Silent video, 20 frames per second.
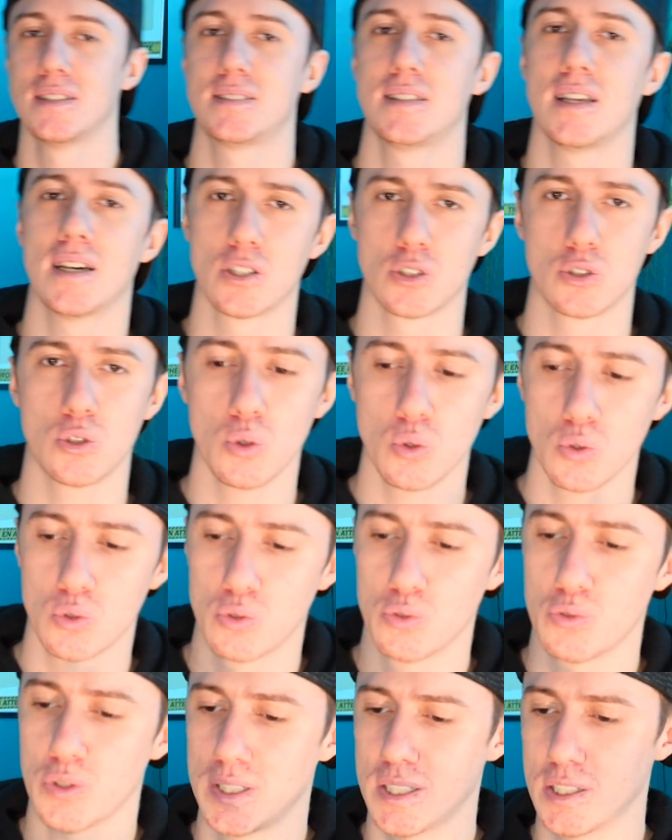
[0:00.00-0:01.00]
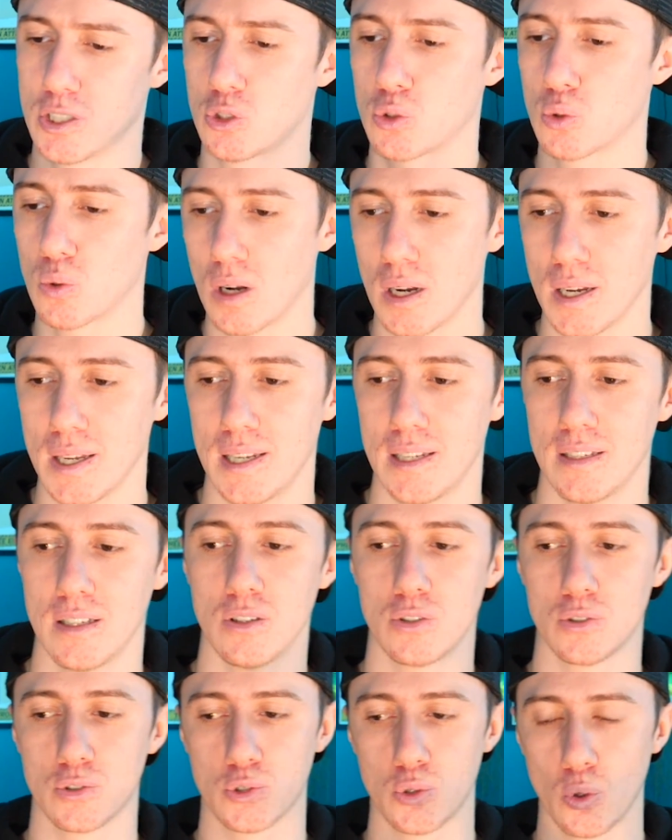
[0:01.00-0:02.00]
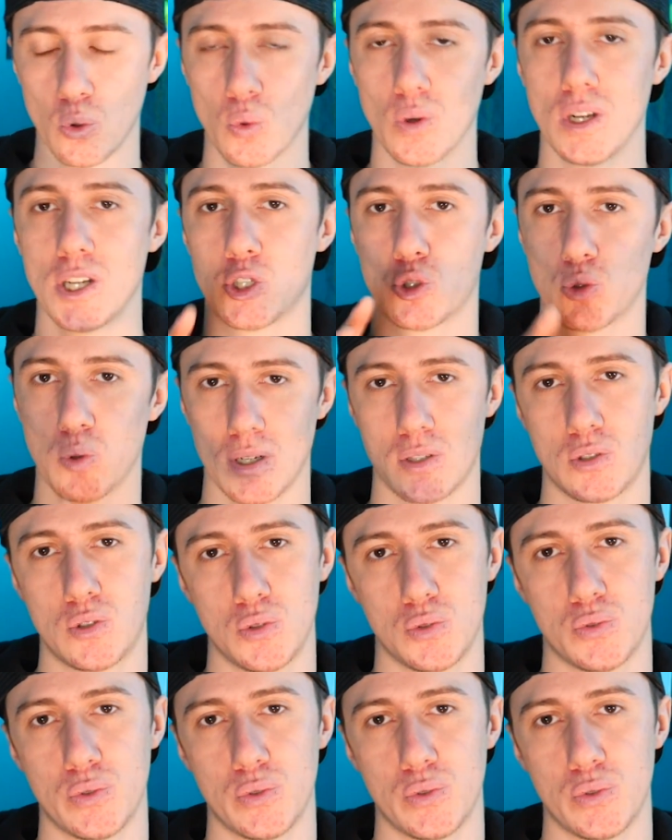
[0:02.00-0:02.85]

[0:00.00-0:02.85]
c'est un jeu où tu fais des choix et selon les choix que tu